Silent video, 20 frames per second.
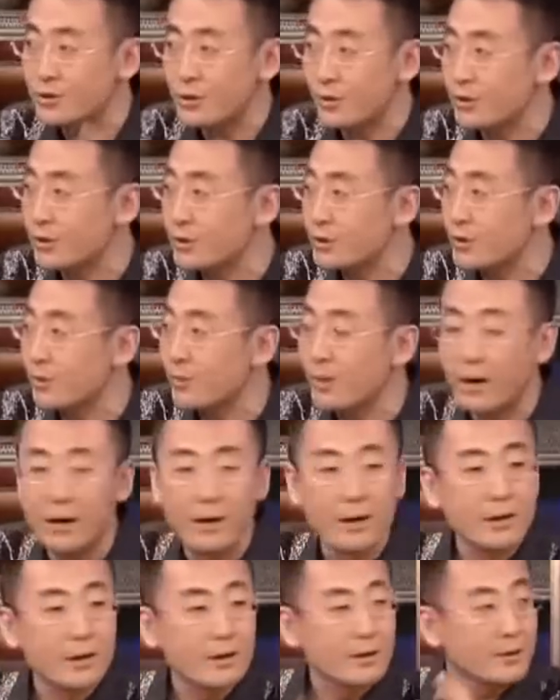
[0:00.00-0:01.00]
你知道造成什么？
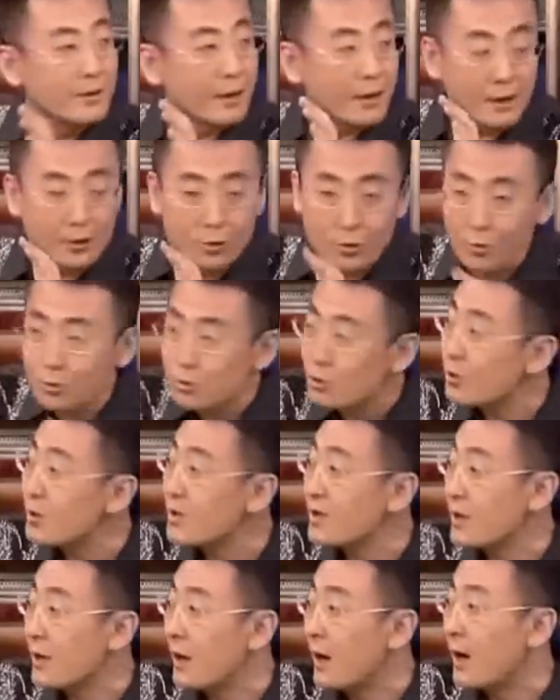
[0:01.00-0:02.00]
那个农
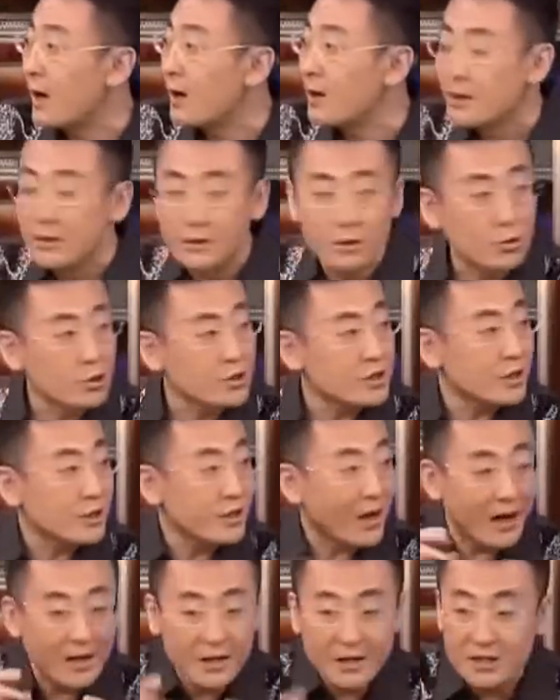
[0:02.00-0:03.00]
村里啊，有些
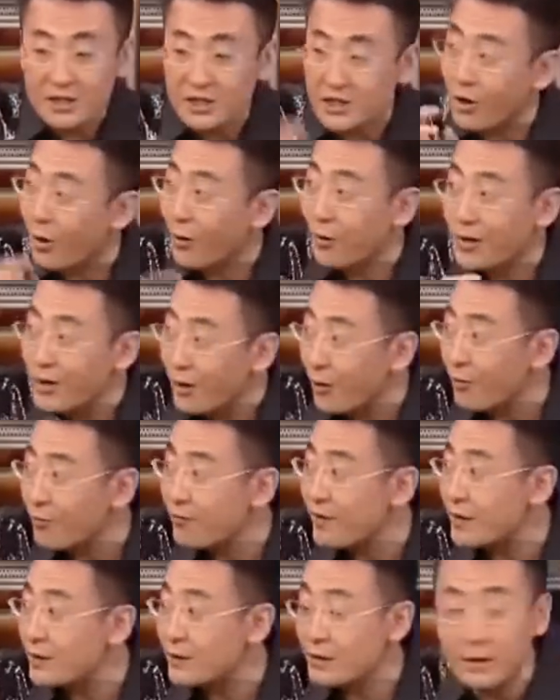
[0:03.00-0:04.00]
拿那个小料
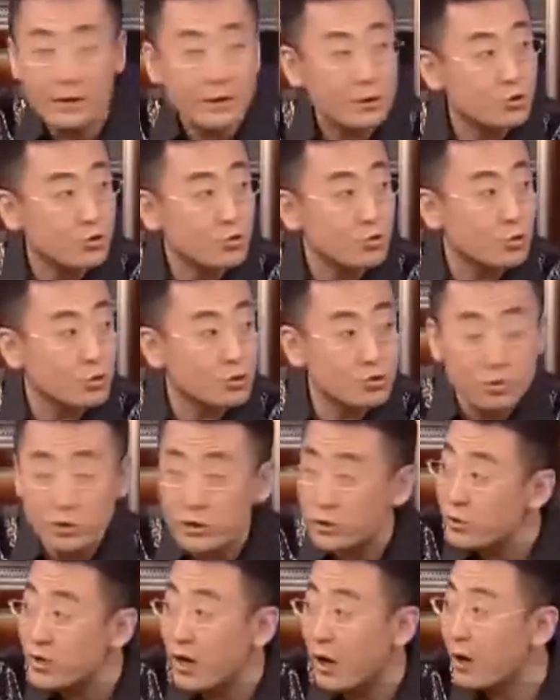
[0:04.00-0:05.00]
喂的那个猪、猪
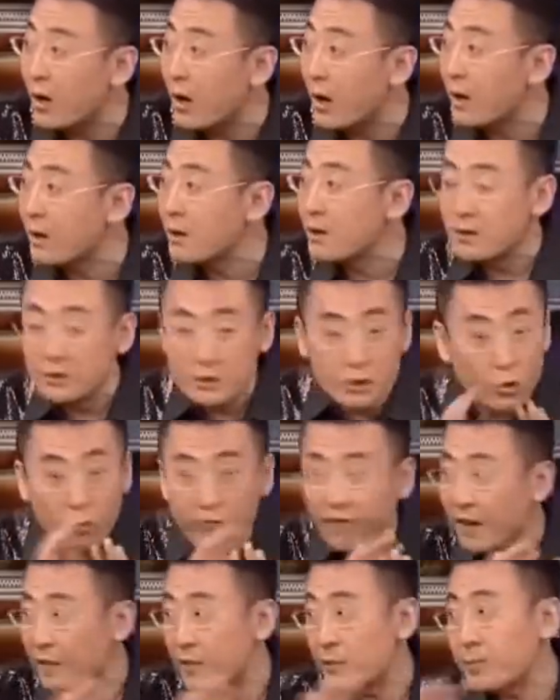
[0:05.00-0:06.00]
牛羊啊，肉
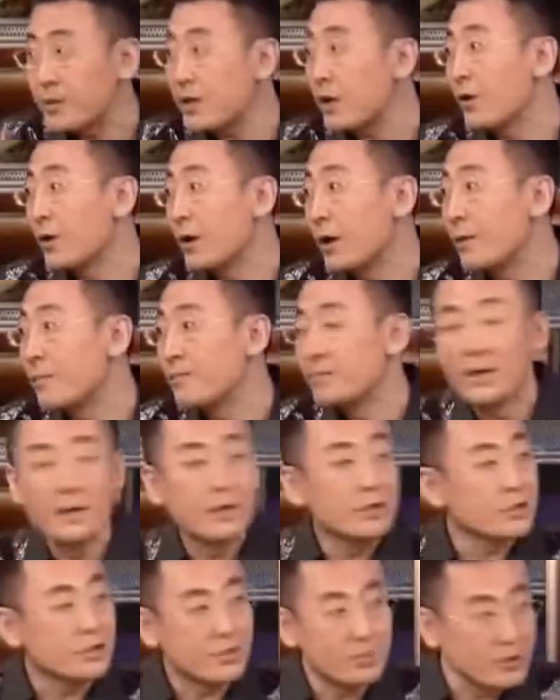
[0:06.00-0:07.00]
贩子不要了。
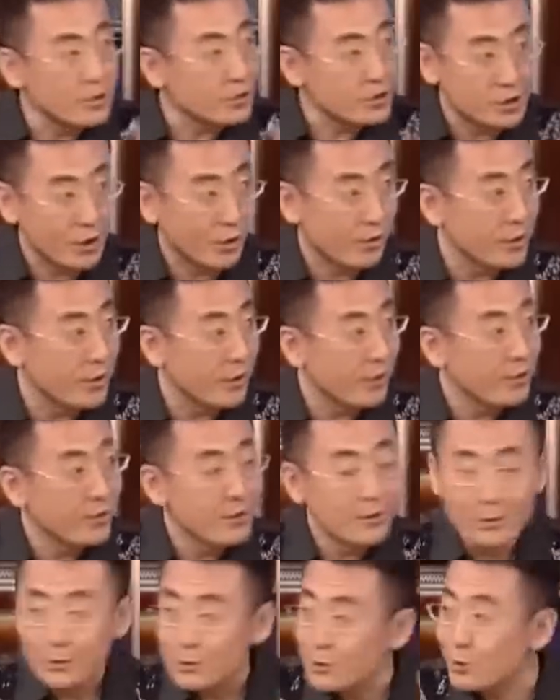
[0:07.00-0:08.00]
什么叫小料？
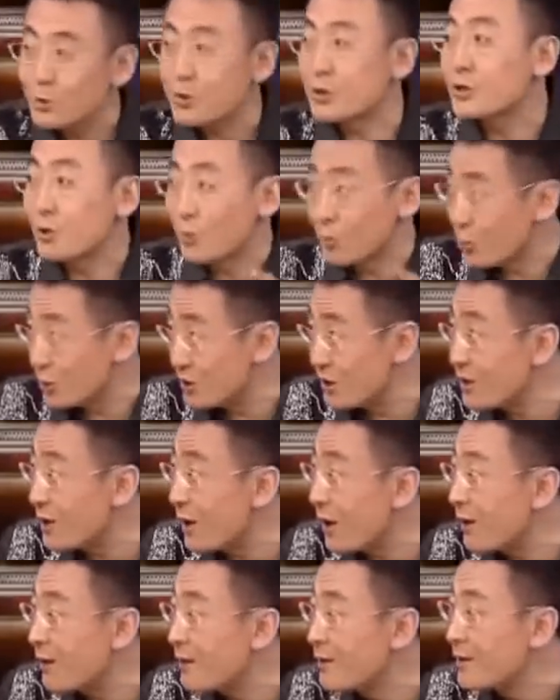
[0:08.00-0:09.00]
就是瘦肉精
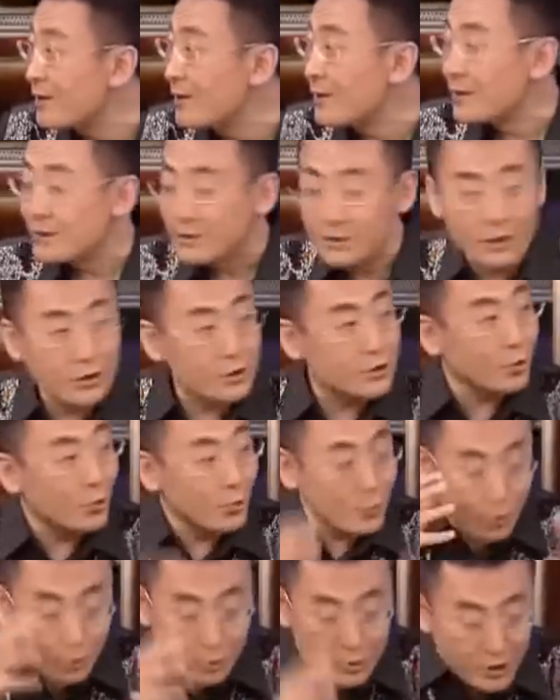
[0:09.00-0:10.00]
啊。这个
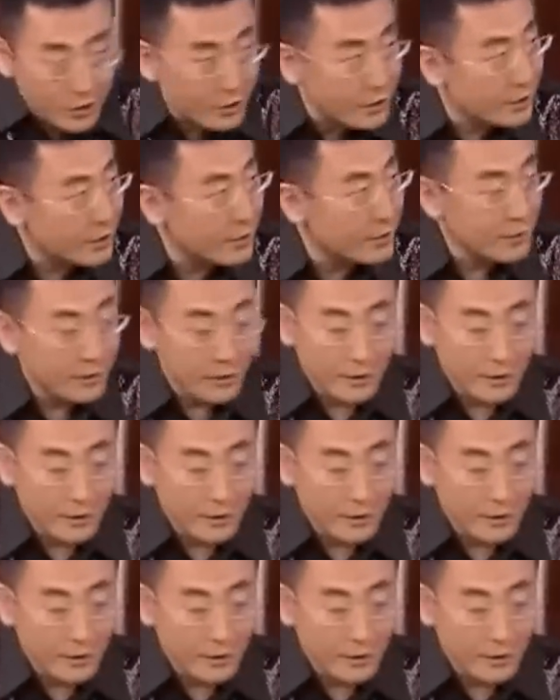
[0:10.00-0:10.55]
瘦肉精